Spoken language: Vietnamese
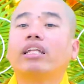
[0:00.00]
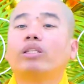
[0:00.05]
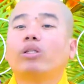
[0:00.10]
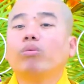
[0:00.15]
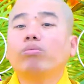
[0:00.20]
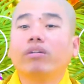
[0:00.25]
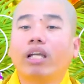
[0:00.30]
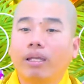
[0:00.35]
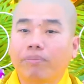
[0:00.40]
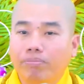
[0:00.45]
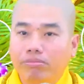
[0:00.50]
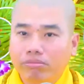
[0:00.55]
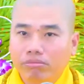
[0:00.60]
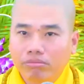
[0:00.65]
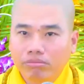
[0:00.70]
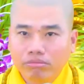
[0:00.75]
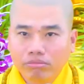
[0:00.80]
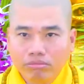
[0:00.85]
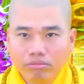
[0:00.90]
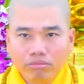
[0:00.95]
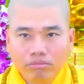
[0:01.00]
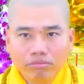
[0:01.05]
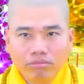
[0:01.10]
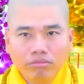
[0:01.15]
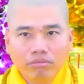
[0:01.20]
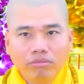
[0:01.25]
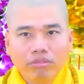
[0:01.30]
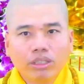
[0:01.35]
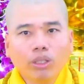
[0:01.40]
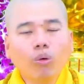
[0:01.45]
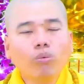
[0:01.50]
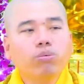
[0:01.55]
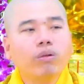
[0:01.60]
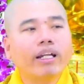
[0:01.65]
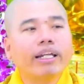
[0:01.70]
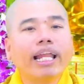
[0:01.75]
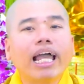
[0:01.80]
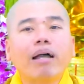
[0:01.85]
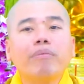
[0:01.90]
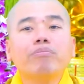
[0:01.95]
thành túc nghiệp. Túc
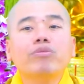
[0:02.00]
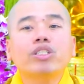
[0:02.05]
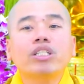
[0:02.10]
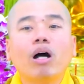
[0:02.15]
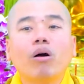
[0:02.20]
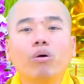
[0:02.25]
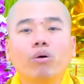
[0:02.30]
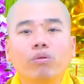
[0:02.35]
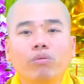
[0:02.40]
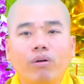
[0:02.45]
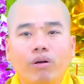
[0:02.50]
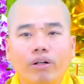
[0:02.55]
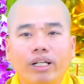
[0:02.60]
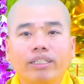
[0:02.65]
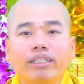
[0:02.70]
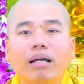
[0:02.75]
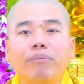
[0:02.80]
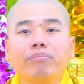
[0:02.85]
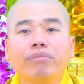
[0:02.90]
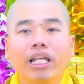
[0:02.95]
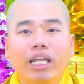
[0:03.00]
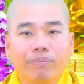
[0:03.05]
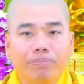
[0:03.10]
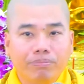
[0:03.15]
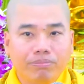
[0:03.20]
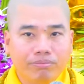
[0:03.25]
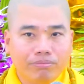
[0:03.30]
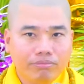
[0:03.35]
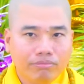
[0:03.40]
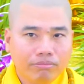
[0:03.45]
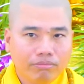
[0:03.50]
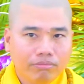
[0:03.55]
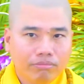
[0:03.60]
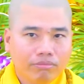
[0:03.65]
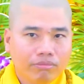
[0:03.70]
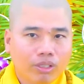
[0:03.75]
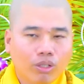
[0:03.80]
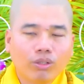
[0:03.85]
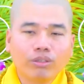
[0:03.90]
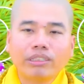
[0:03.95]
là nó âm sâu vào cái tâm nghiệp,
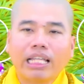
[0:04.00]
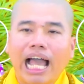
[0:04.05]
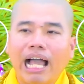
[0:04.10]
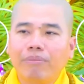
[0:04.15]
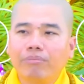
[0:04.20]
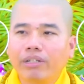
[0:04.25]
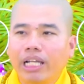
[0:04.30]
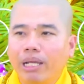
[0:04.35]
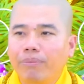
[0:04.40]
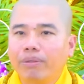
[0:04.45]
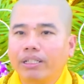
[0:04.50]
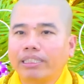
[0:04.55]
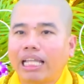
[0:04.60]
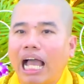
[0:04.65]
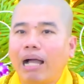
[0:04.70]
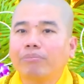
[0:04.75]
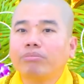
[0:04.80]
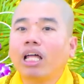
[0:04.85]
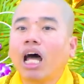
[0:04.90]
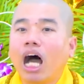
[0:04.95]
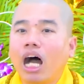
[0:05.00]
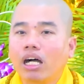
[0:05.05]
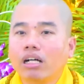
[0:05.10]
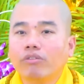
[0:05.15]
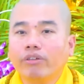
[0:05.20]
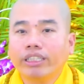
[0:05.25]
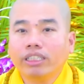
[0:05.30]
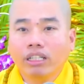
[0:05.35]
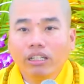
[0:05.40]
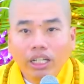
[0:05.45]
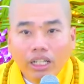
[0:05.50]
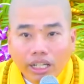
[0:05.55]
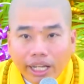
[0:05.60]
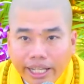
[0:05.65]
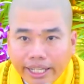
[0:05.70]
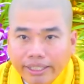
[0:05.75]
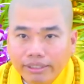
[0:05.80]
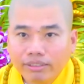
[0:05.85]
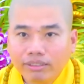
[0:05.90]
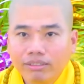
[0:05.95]
còn tạm nghiệp là tạm thời phải xử lý
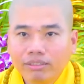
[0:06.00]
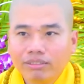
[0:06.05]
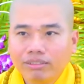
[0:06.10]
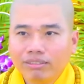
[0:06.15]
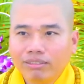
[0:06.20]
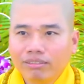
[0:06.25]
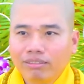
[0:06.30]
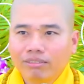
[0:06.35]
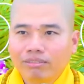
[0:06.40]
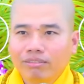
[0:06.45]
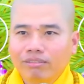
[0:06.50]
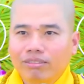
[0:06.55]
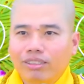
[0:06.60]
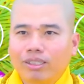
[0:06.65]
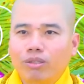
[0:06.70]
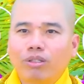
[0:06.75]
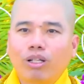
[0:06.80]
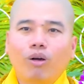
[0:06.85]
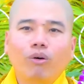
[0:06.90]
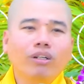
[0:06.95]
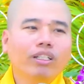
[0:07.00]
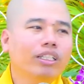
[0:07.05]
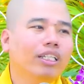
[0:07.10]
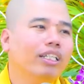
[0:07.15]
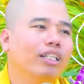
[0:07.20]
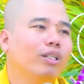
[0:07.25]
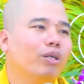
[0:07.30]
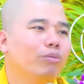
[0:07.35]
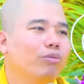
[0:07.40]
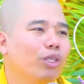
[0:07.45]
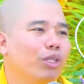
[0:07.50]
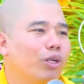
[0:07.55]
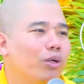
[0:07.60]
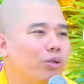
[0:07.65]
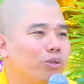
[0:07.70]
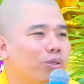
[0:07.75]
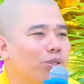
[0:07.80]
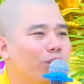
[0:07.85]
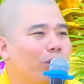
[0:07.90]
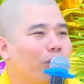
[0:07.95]
liền. Sao nói gì nó cũng
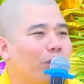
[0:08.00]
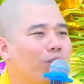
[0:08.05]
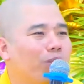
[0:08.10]
vô.